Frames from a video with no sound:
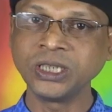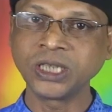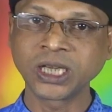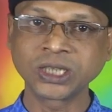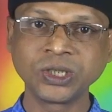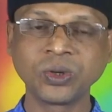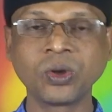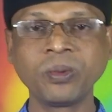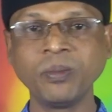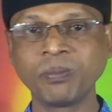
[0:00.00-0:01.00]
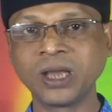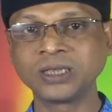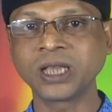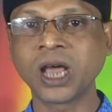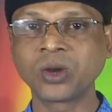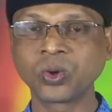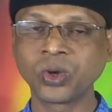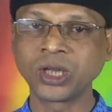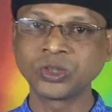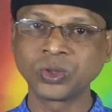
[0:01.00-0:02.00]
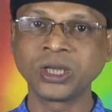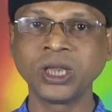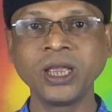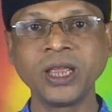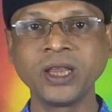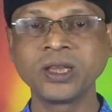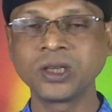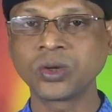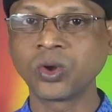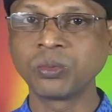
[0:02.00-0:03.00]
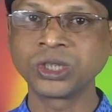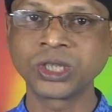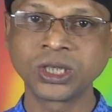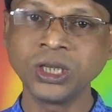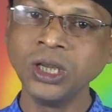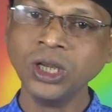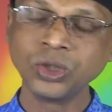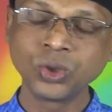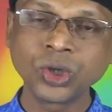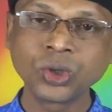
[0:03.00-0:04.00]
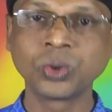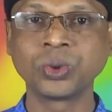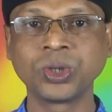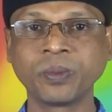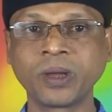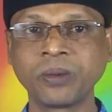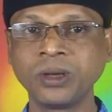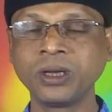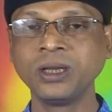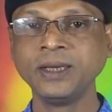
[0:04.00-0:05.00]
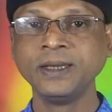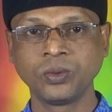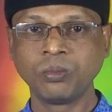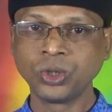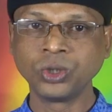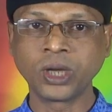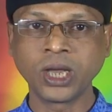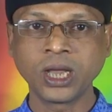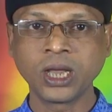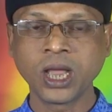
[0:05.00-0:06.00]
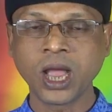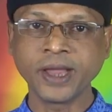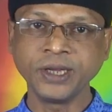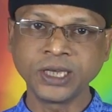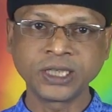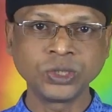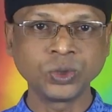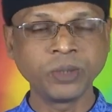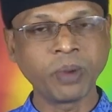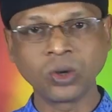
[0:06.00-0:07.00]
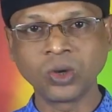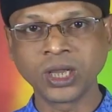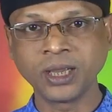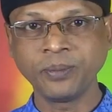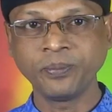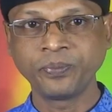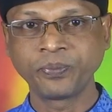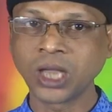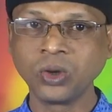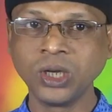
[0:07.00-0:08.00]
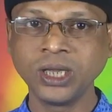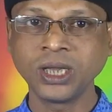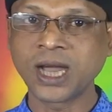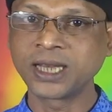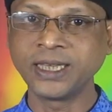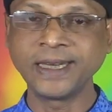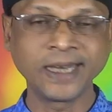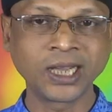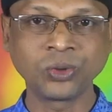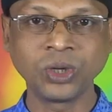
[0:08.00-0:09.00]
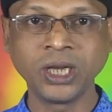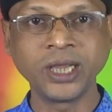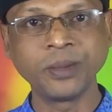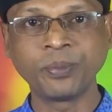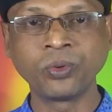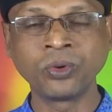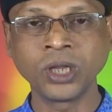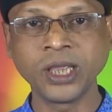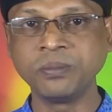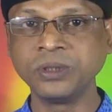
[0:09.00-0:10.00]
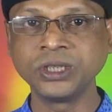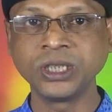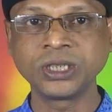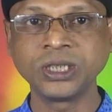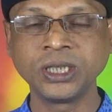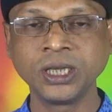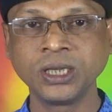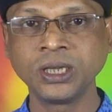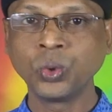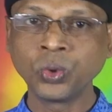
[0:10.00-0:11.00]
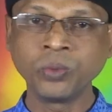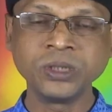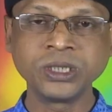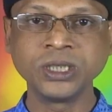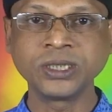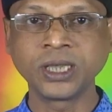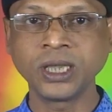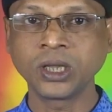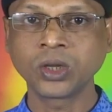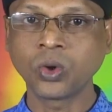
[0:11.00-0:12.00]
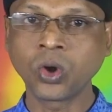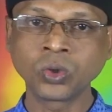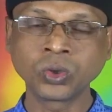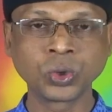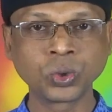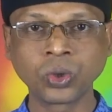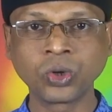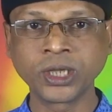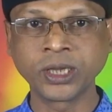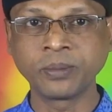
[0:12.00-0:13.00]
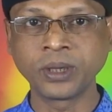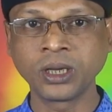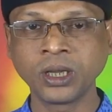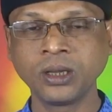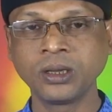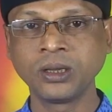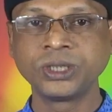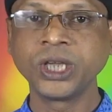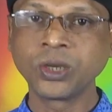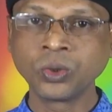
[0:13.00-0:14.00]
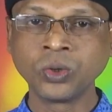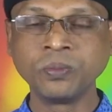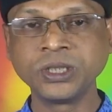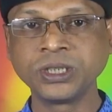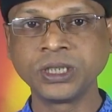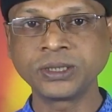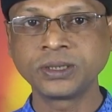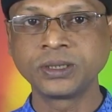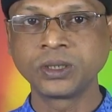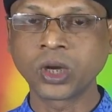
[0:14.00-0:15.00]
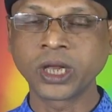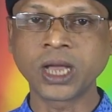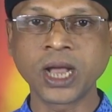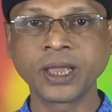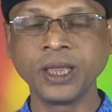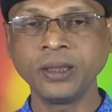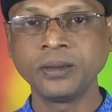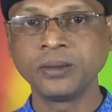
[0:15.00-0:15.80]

নিজে কাজটি করবেন প্লাস আরো কয়েকজনকে এই কর্মের সাথে জড়িত করতে পারবেন বন্ধুরা আইডিয়াটি যদি ভালো লাগে তাহলে আর দেরি না করে লেগে পড়ুন এই বিজনেসটিতে কোনো বিজনেসকে কখনো ছোট করে দেখবেন না যে কোনো বিজনেস করার আগে